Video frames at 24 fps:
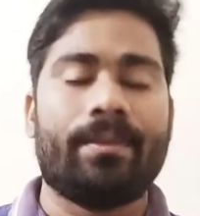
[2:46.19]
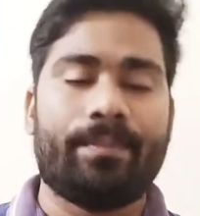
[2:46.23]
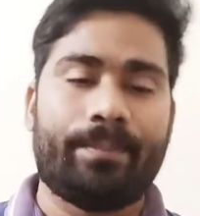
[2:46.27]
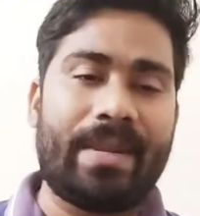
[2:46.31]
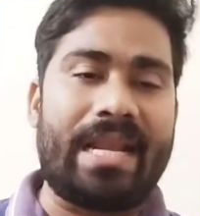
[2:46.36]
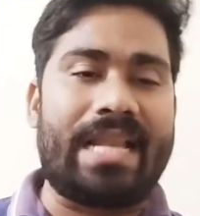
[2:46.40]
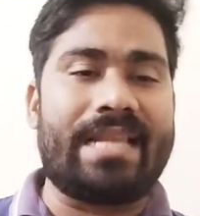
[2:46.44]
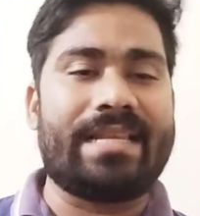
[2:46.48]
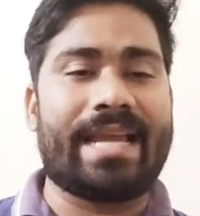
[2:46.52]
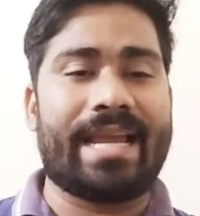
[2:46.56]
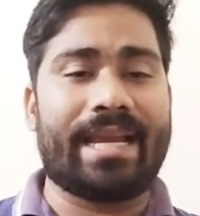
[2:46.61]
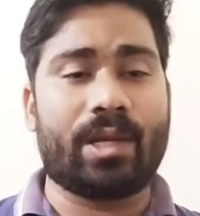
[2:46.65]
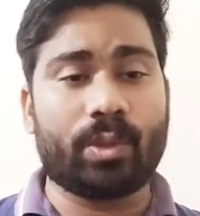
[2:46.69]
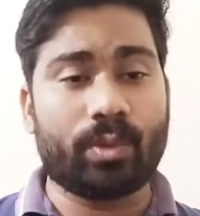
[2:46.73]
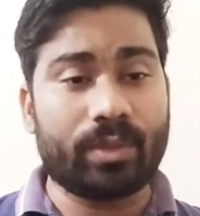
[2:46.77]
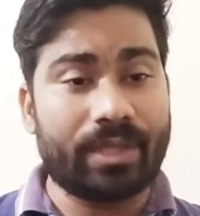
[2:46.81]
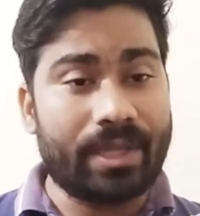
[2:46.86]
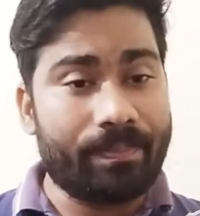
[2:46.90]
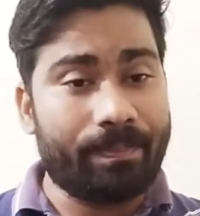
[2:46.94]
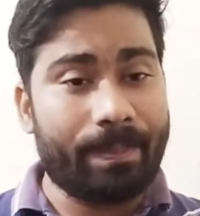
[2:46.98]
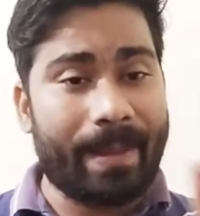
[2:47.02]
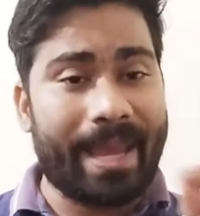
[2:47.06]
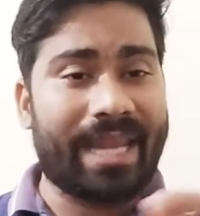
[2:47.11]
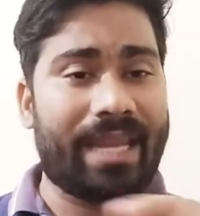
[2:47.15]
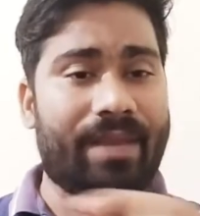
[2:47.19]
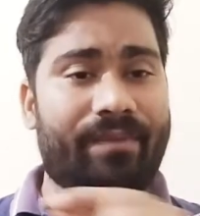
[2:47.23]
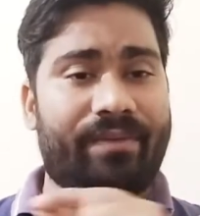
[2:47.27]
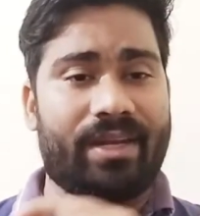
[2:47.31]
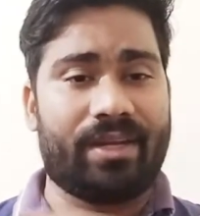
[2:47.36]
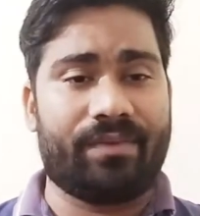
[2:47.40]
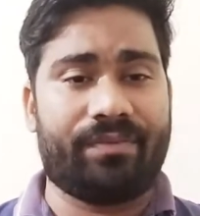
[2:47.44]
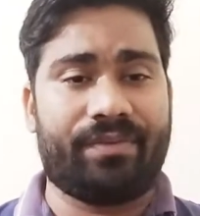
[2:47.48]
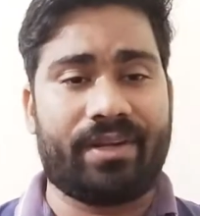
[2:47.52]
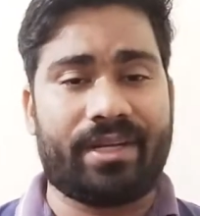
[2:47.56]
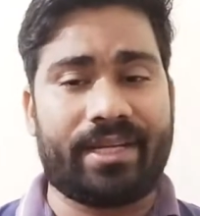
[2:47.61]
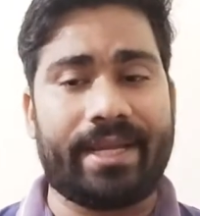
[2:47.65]
मिल जाएगा तो ये पहला
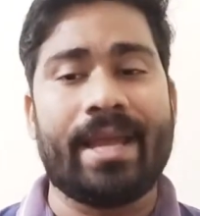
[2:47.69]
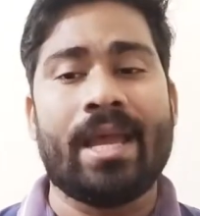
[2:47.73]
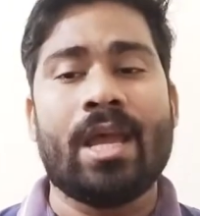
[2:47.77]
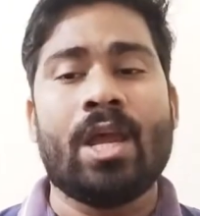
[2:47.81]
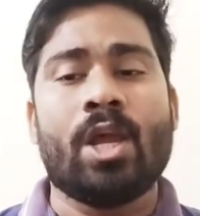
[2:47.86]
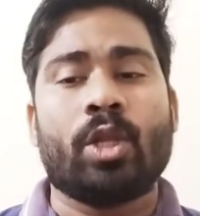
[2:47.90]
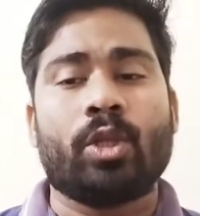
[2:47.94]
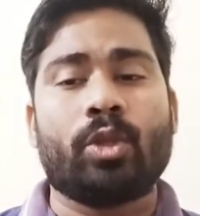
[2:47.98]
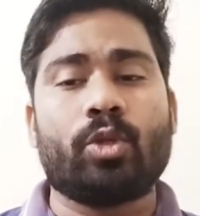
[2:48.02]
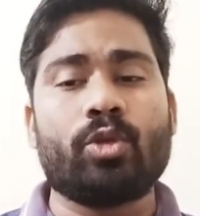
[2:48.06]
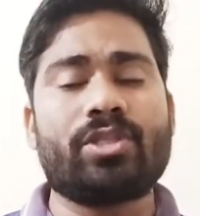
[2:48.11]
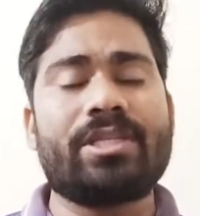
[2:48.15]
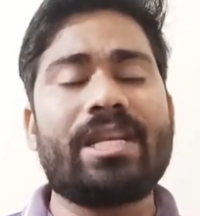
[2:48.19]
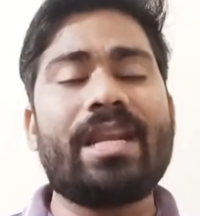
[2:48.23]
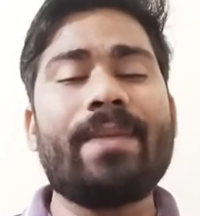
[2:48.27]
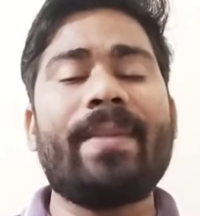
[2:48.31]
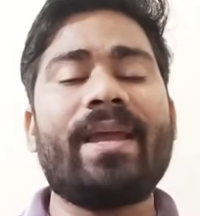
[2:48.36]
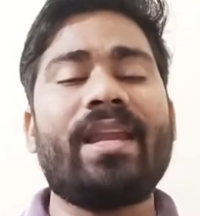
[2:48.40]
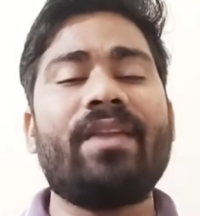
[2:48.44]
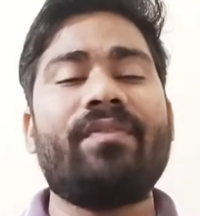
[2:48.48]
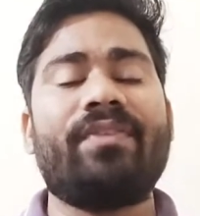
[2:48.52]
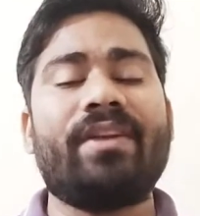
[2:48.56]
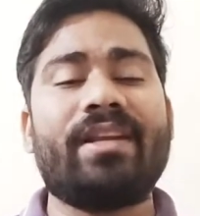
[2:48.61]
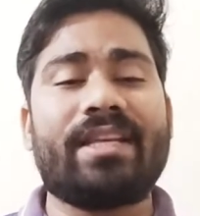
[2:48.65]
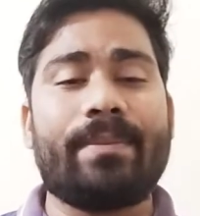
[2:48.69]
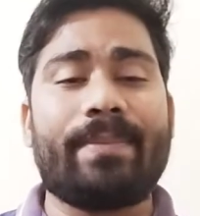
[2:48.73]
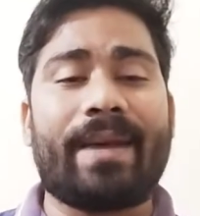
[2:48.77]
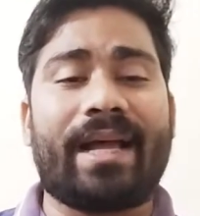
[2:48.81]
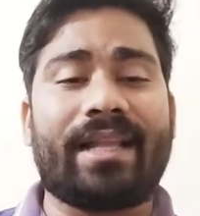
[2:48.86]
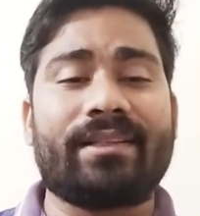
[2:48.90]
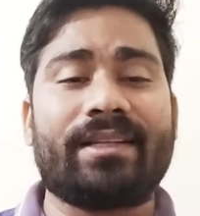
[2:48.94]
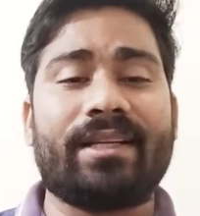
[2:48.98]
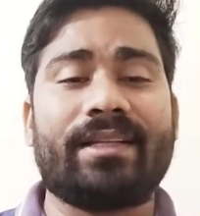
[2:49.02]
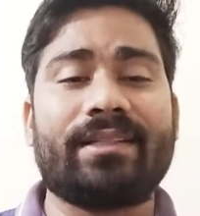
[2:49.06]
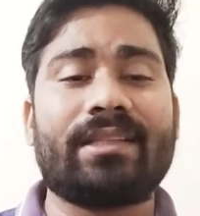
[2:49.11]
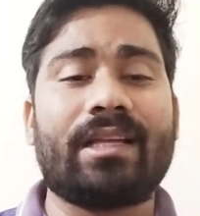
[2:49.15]
बेनिफिट है दूसरे बेनिफिट की
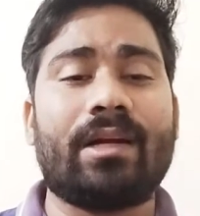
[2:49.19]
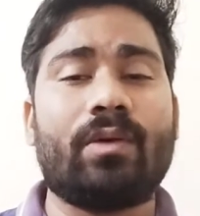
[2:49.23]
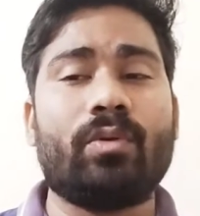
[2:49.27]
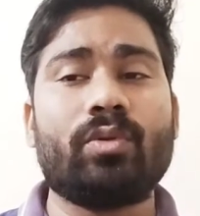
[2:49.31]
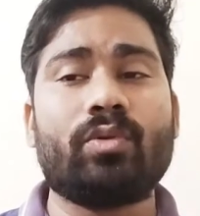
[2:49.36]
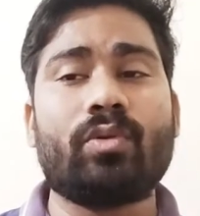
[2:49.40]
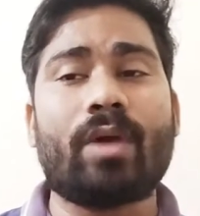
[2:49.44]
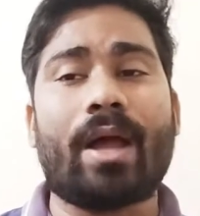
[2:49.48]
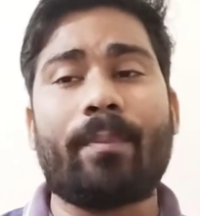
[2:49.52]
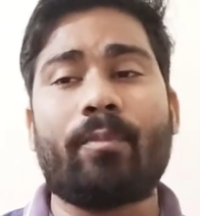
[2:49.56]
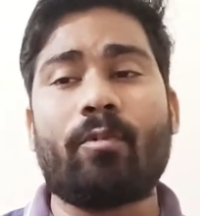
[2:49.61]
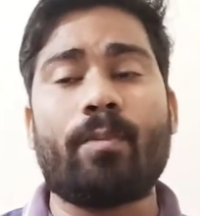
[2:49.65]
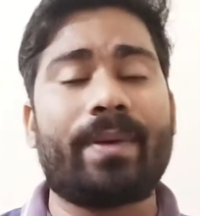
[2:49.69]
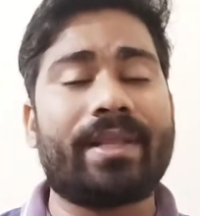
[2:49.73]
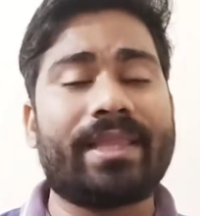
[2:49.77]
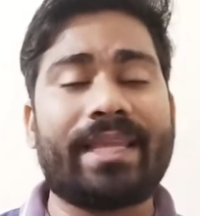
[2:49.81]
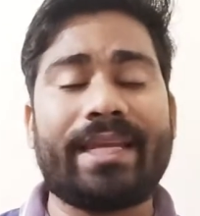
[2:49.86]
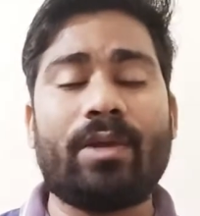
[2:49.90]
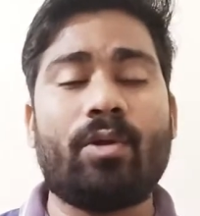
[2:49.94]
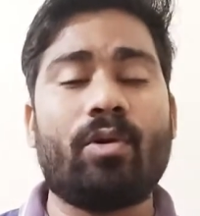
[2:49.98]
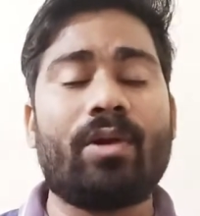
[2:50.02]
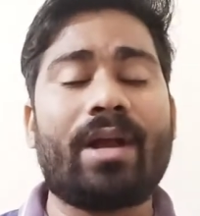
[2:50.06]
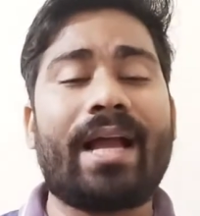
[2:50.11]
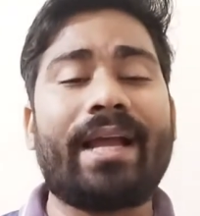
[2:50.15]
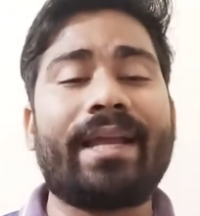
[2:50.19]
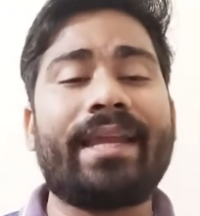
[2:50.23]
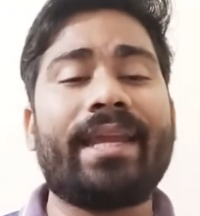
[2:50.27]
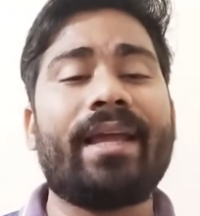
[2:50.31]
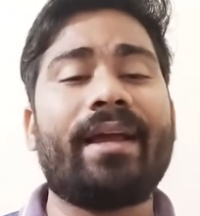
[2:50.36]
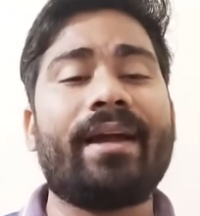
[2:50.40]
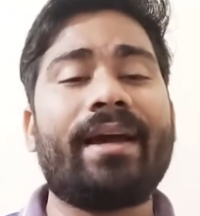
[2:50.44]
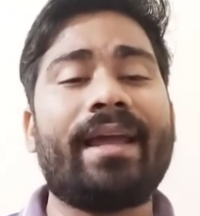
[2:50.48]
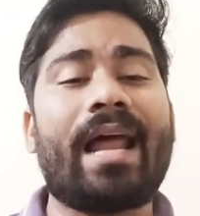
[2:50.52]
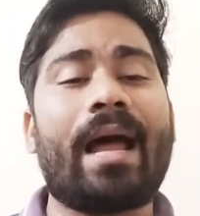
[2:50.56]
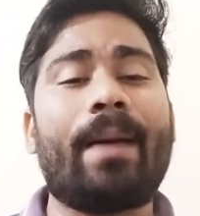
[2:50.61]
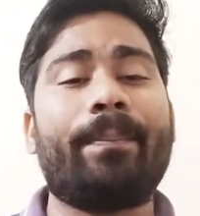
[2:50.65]
बात करता हूं तो आपको पता ही होगा कि
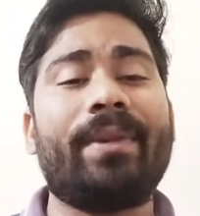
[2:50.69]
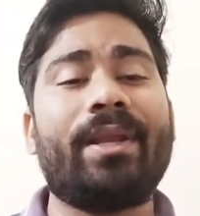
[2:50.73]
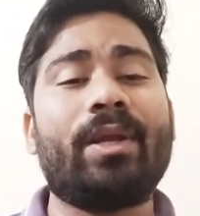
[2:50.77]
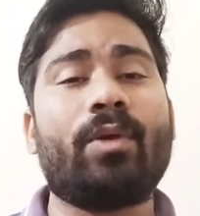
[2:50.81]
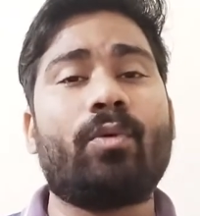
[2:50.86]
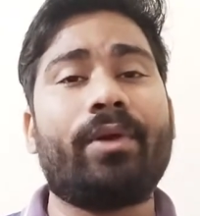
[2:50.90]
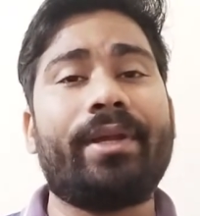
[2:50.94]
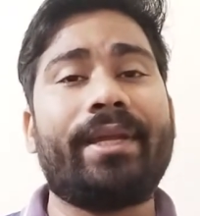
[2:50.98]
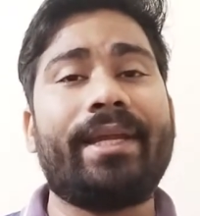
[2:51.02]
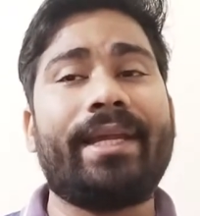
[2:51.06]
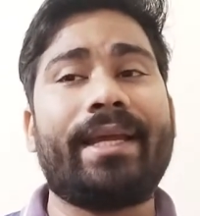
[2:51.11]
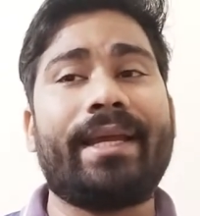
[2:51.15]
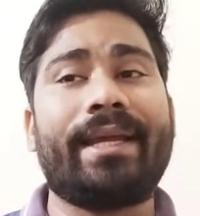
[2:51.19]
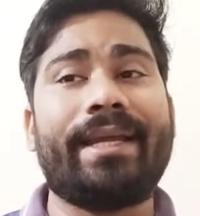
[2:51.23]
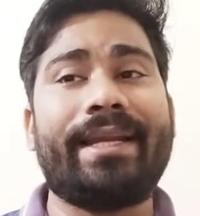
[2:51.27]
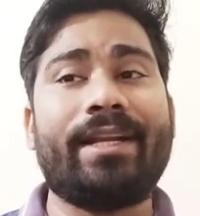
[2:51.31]
अगर आपने कोई